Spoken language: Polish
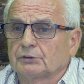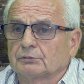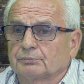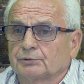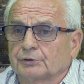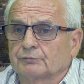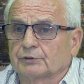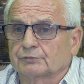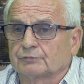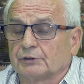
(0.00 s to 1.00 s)

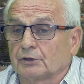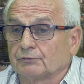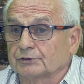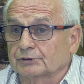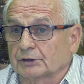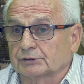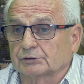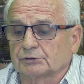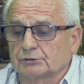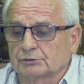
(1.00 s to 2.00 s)
ponieważ na owe
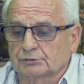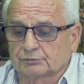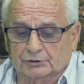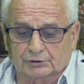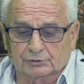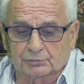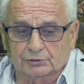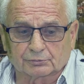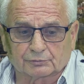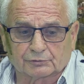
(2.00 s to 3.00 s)
czasy, świadczą o
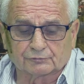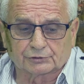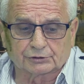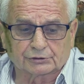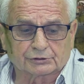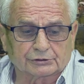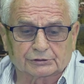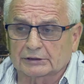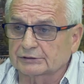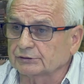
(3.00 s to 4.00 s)
tym wycinki z
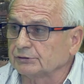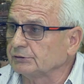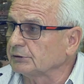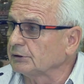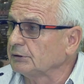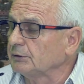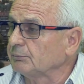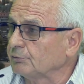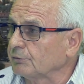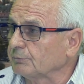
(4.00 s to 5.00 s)
gazet inne,
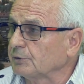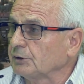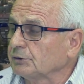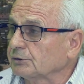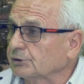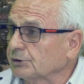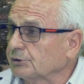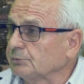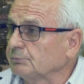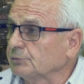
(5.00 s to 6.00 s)
byłem
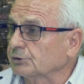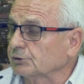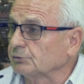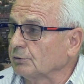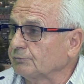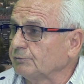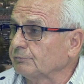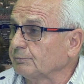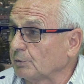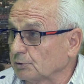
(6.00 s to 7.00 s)
trzecim skrzydłowym
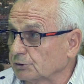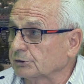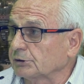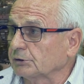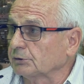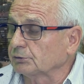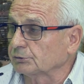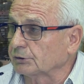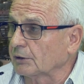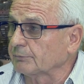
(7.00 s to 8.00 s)
w Polsce,
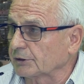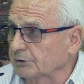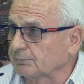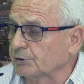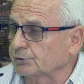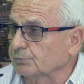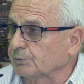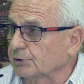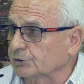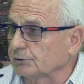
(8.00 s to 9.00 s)
choć grałem na zapleczu
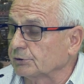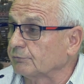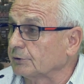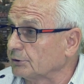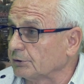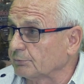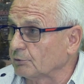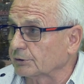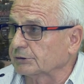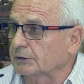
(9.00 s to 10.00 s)
pierwszej ligi, wtedy nie
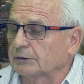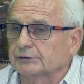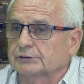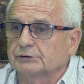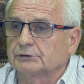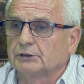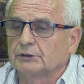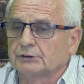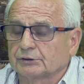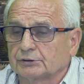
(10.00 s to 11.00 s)
było ekstraklasy.
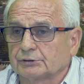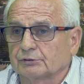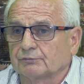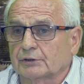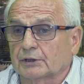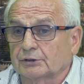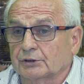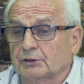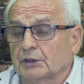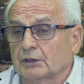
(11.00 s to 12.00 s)
Jedynie w
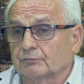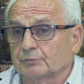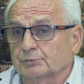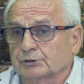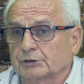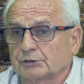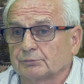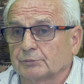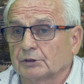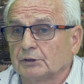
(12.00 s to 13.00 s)
rankingach wyprzedzali mnie